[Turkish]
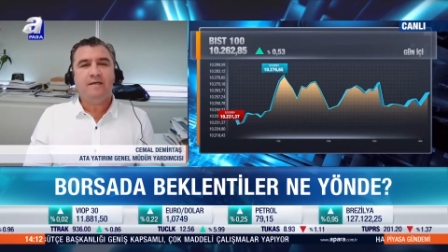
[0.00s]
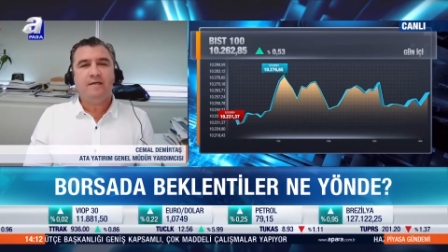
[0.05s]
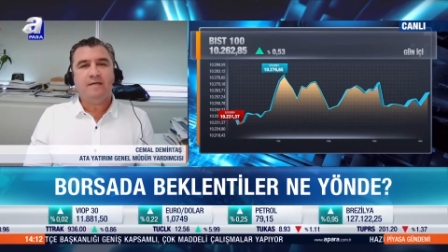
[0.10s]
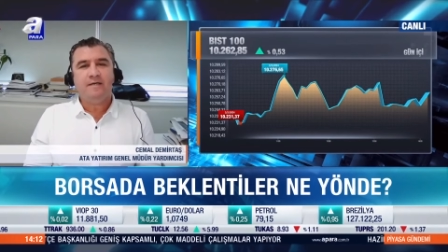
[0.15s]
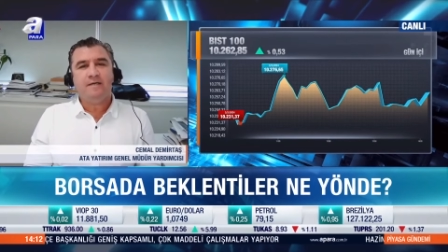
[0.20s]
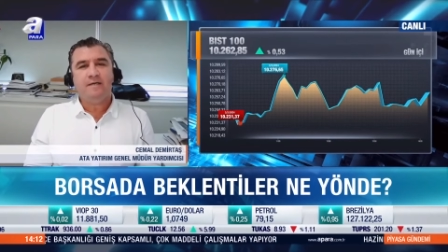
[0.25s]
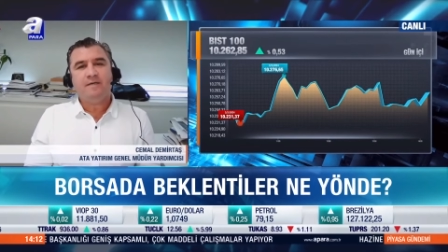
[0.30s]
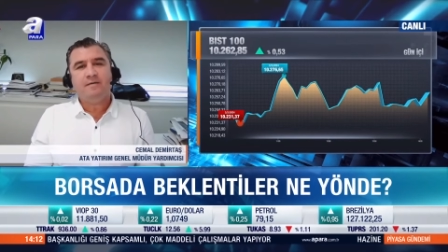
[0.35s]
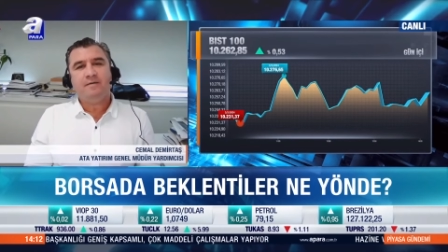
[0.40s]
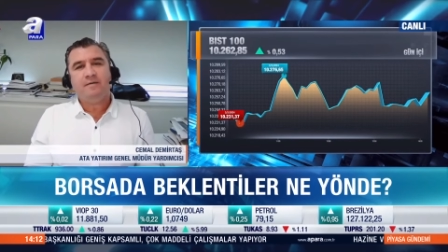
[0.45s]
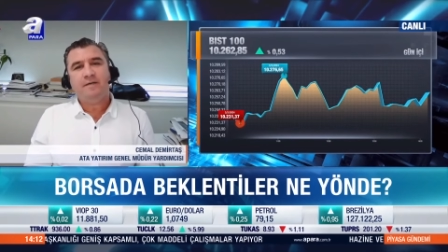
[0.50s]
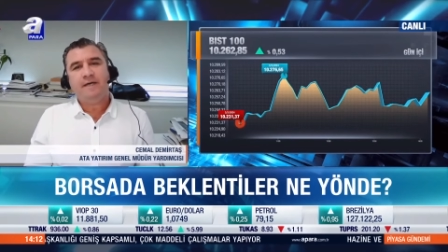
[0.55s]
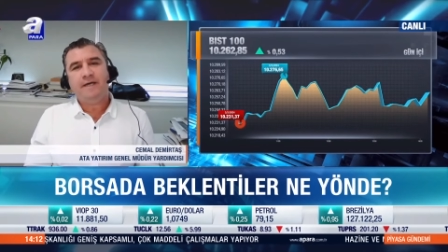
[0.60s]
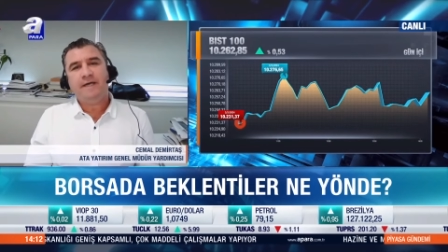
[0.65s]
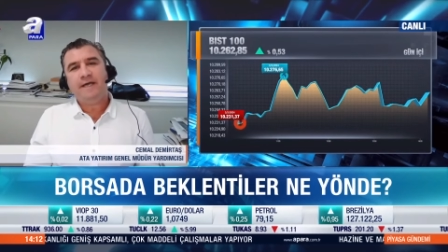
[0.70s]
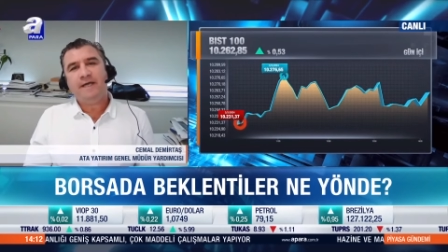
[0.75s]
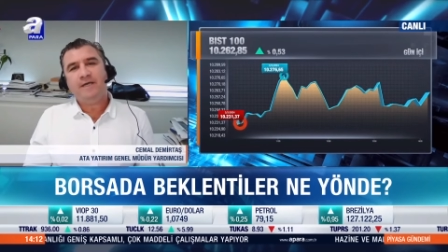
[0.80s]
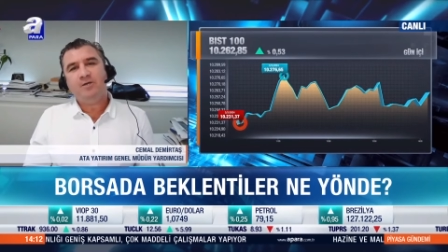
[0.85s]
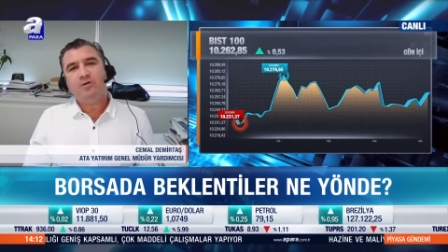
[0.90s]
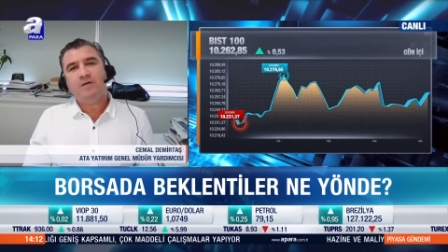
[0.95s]
e,
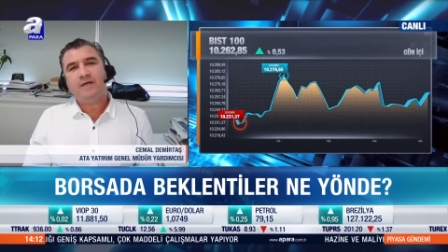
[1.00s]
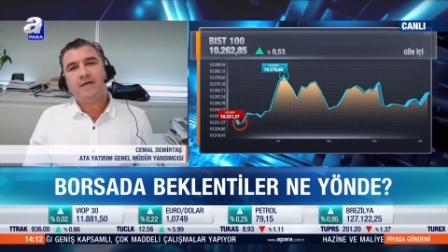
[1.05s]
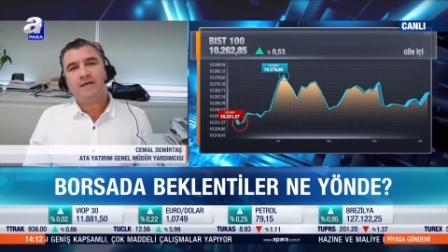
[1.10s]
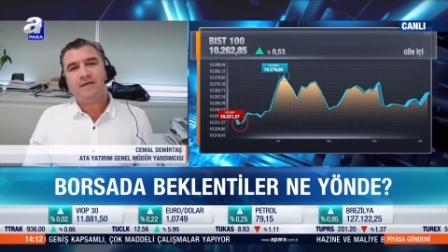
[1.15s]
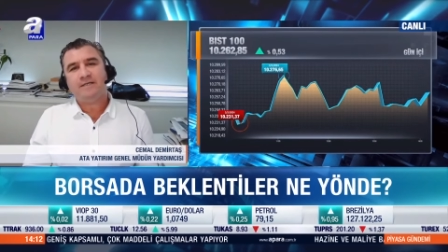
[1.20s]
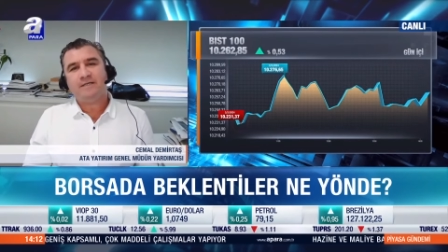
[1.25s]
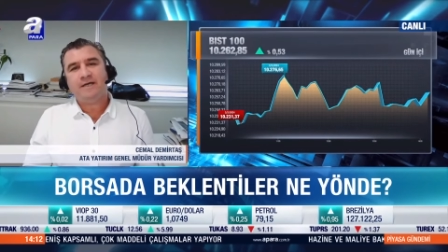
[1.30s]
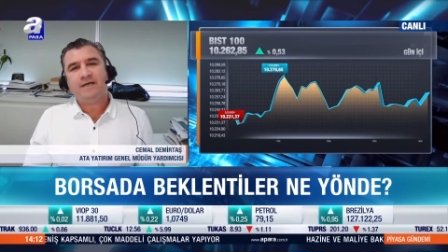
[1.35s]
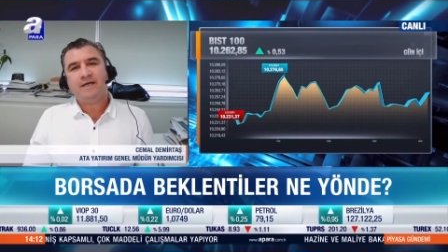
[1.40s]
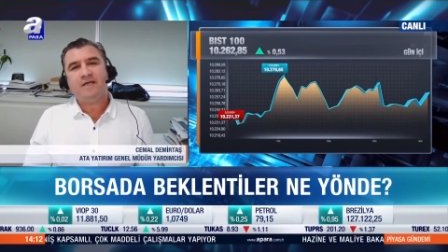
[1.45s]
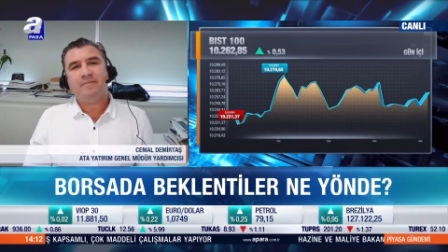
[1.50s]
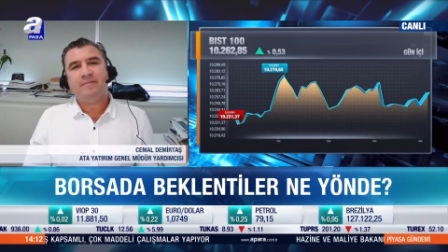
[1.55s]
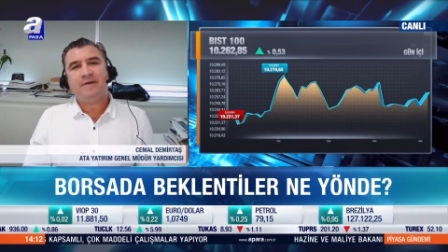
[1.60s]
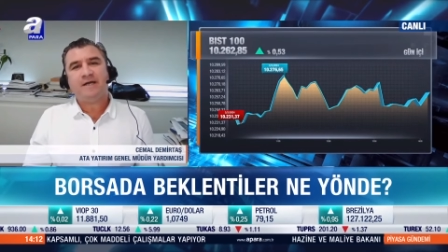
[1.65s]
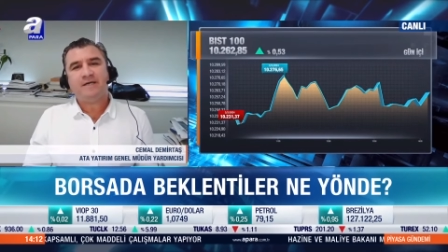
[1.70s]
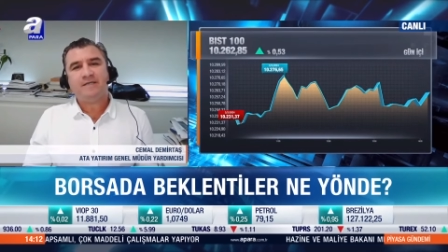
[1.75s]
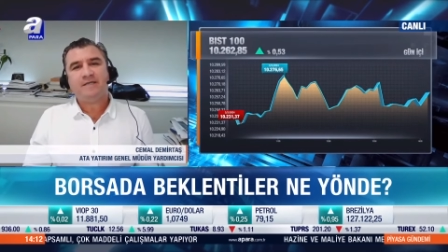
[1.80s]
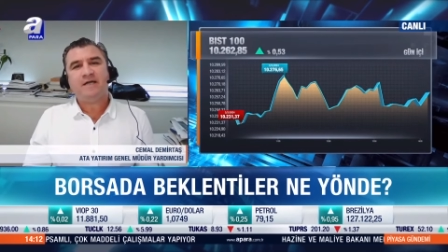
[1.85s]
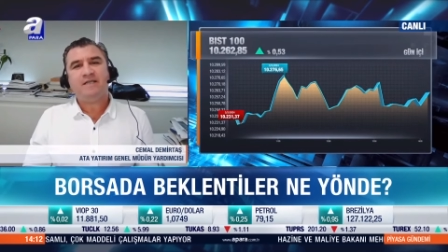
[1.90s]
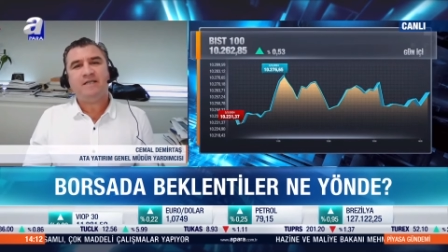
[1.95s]
Eylül'e kadar,
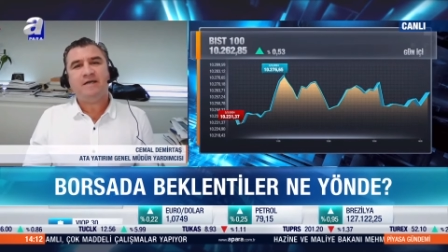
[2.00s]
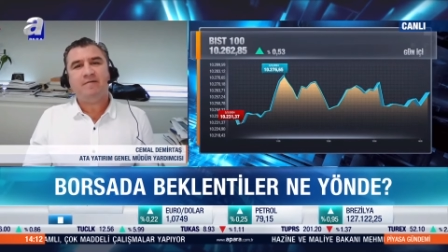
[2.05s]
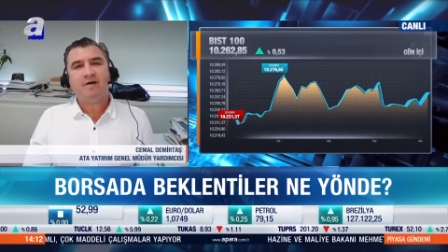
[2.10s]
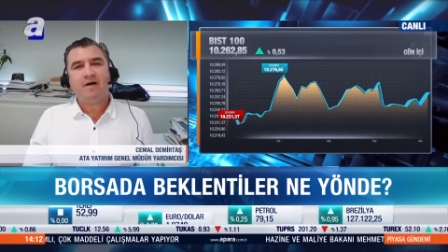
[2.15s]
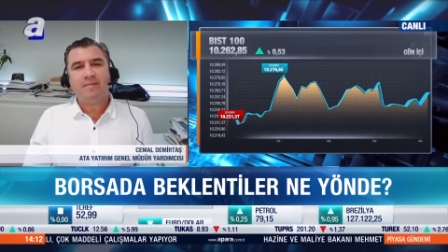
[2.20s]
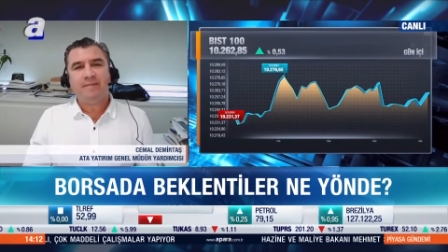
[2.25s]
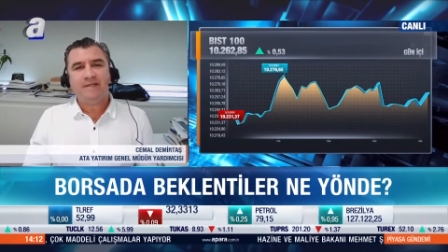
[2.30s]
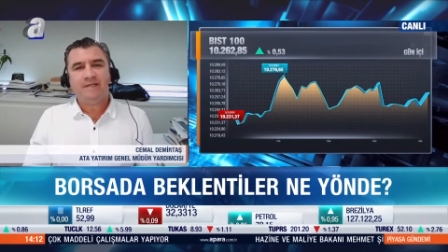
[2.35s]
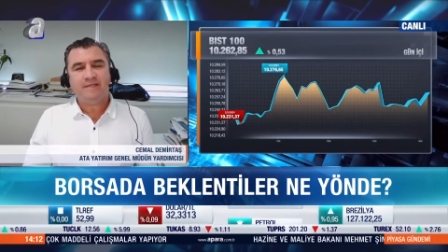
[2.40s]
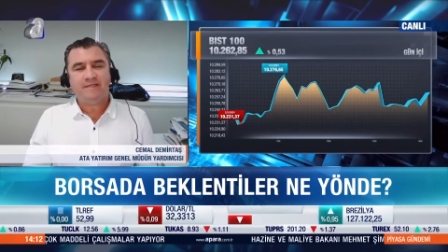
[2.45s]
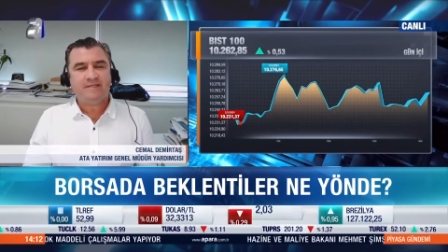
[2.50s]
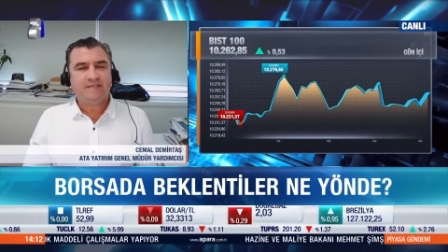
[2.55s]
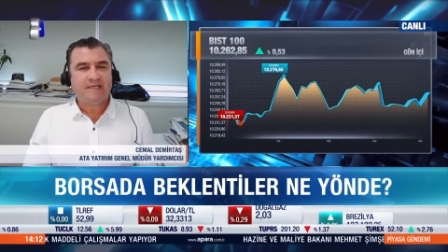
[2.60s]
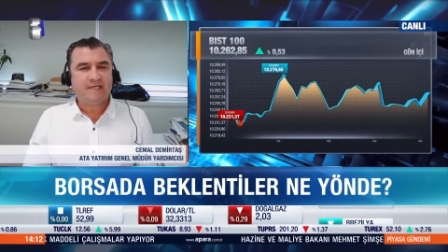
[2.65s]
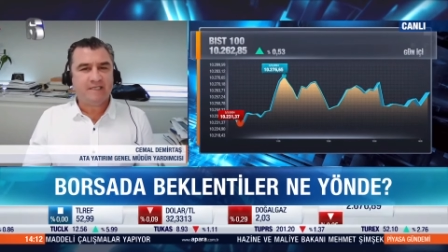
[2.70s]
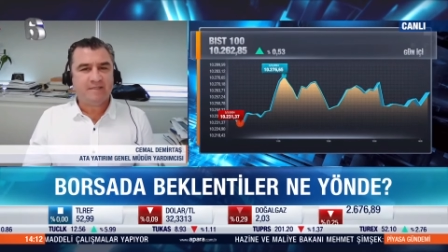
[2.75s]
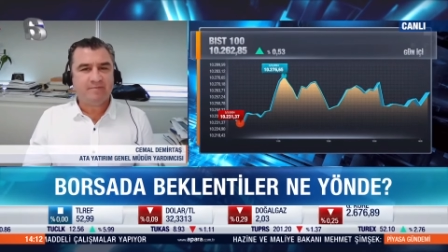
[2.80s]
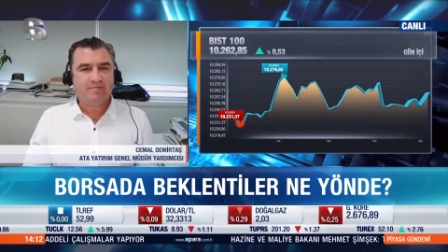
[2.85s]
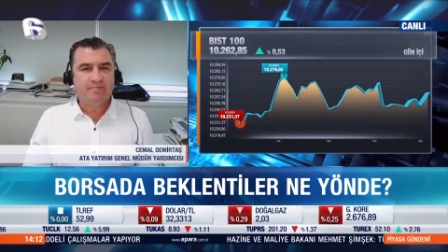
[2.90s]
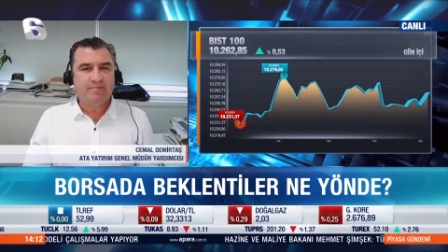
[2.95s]
Ekim'e kadar devam etti.
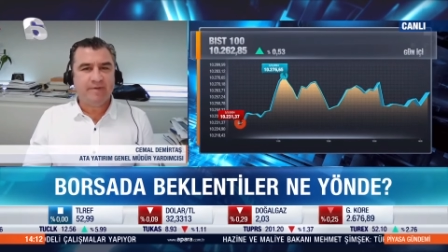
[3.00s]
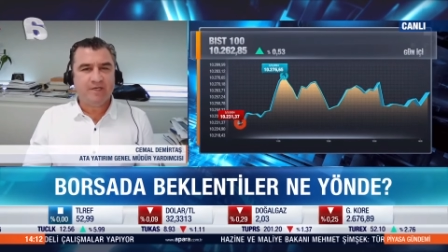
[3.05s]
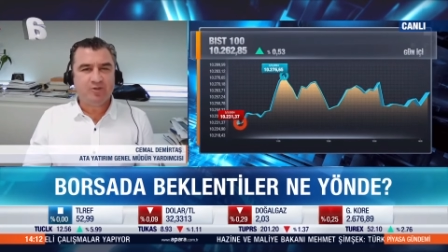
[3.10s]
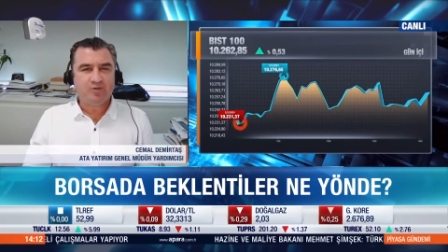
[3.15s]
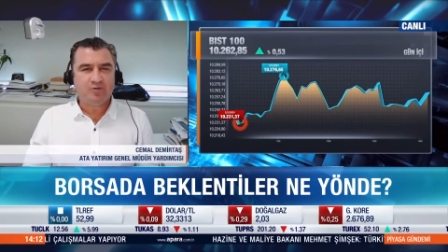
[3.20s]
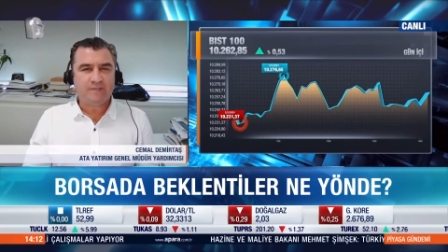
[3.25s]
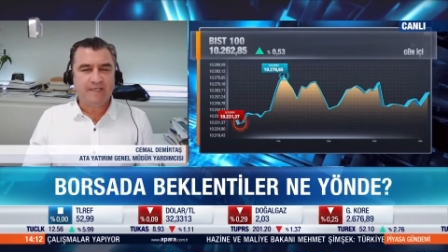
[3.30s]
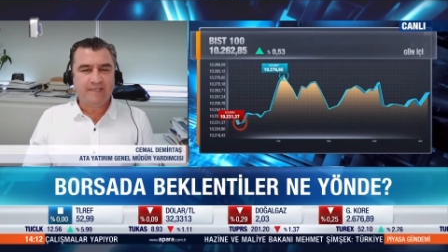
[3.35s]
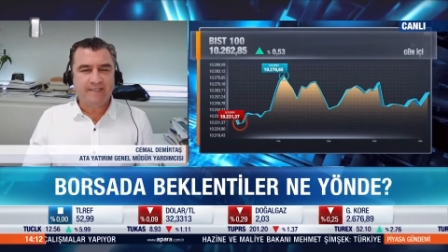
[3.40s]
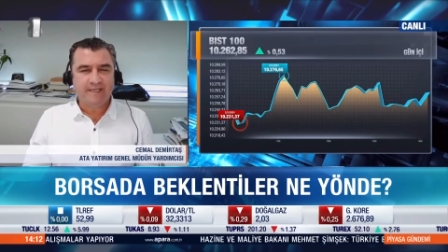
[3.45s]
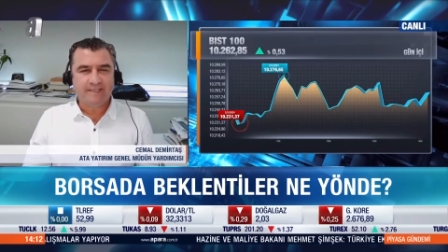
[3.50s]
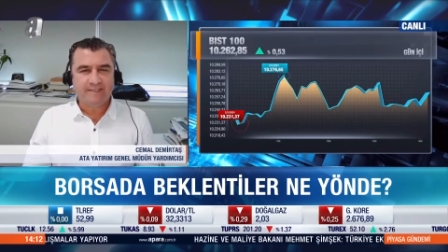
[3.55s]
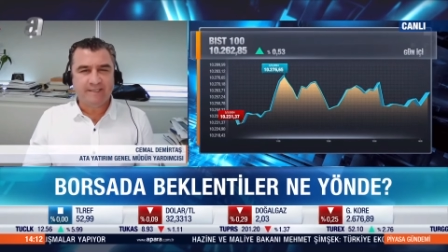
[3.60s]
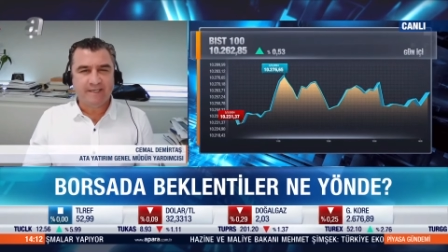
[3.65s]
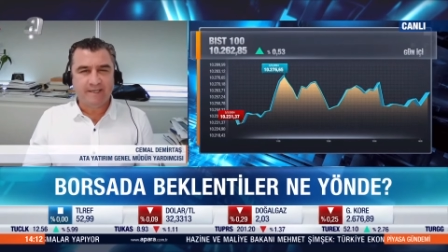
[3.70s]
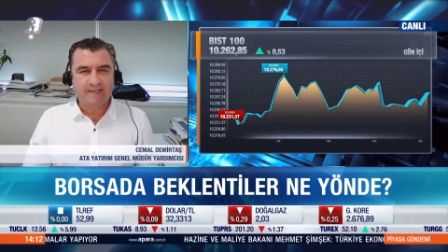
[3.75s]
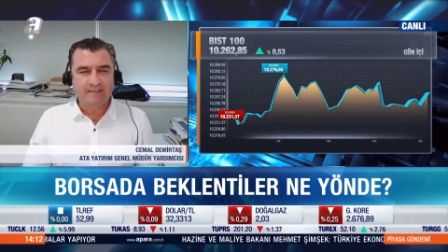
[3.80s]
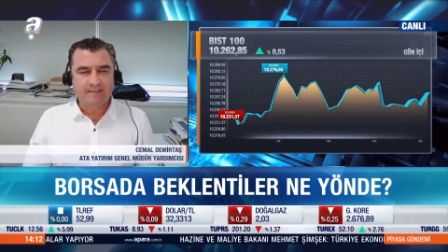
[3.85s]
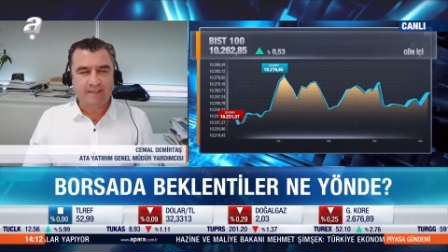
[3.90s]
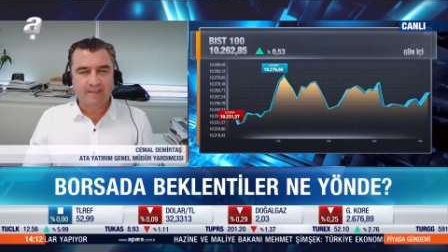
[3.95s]
8500
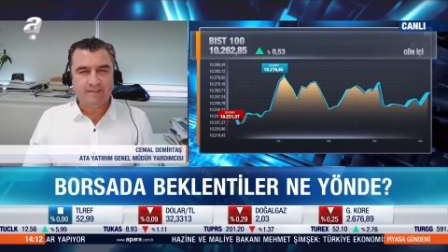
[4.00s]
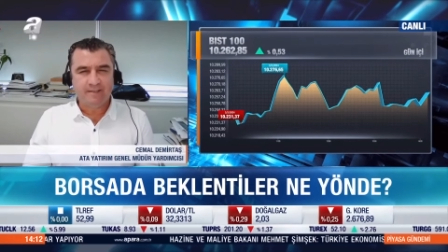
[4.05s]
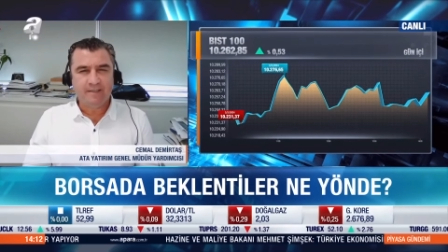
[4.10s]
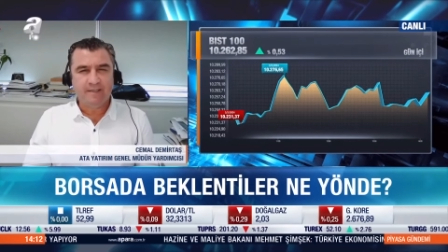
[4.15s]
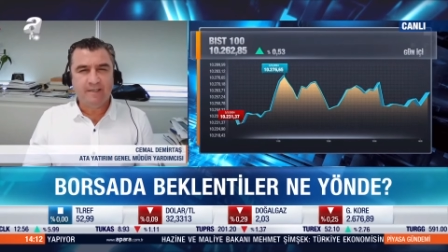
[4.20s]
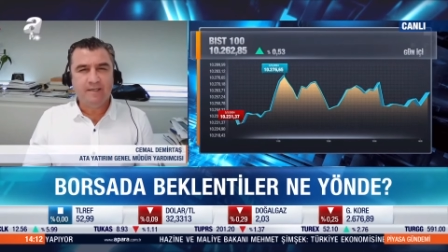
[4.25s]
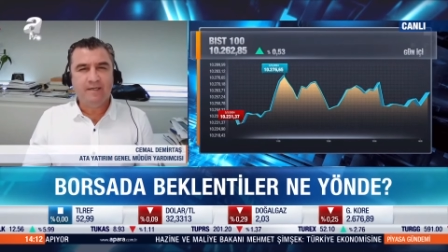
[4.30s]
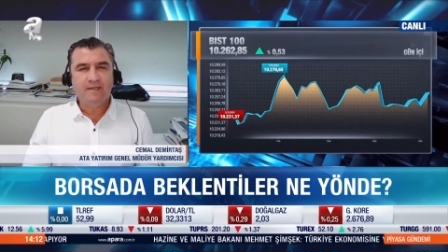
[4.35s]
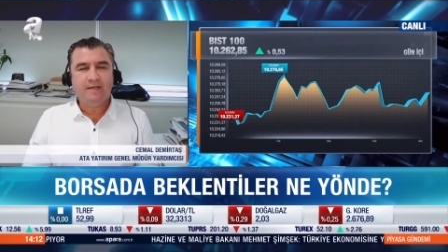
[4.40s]
endekse kadar.